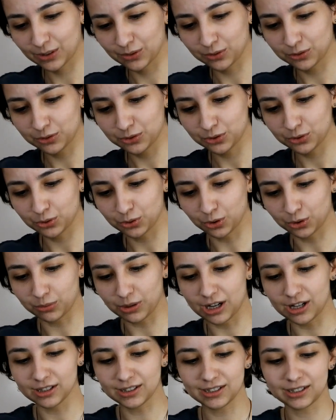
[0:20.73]
3,
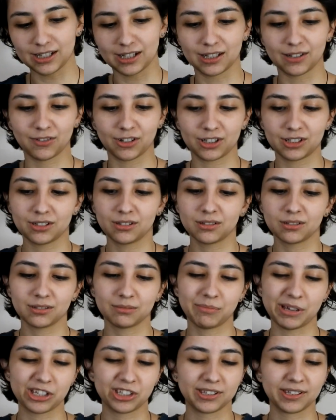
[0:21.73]
4, 6 tane var.
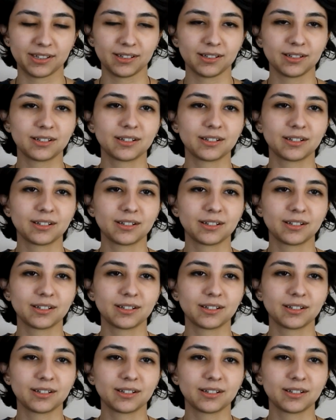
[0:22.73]
Hayatımı beş